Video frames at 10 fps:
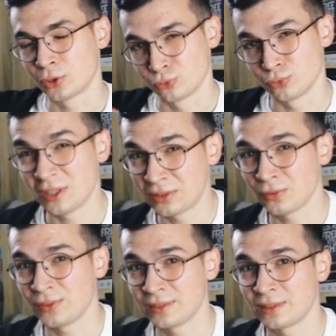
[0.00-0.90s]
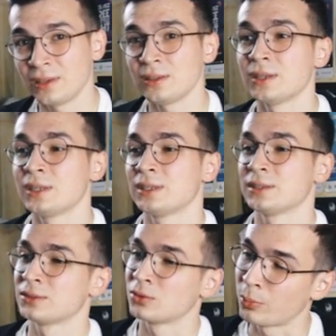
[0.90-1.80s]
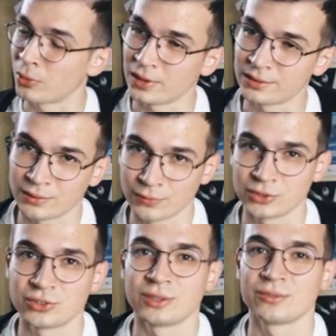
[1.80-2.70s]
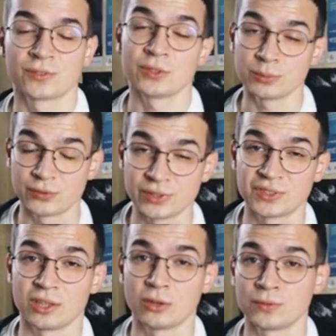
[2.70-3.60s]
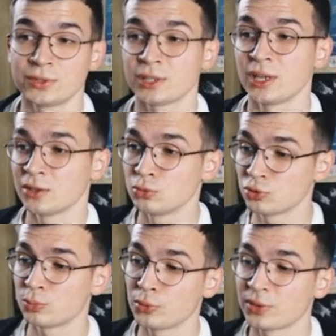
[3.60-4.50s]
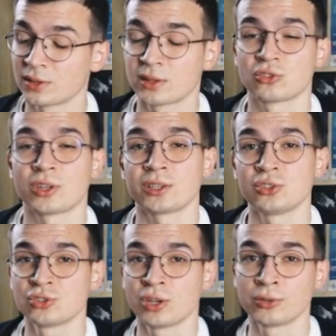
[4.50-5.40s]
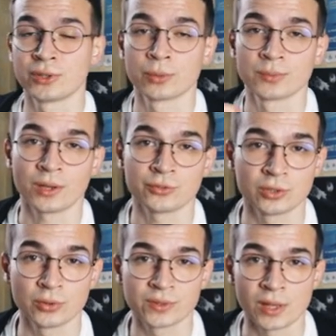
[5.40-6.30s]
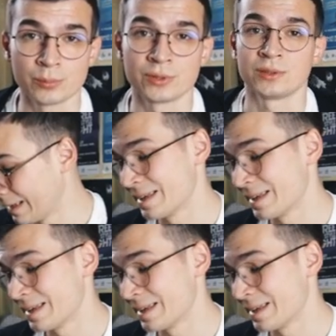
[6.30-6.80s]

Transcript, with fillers: kosztuje nieco więcej, to polecam właśnie z firm freestyle'owych. Duży plus jest też taki, że one są zawsze dostępne.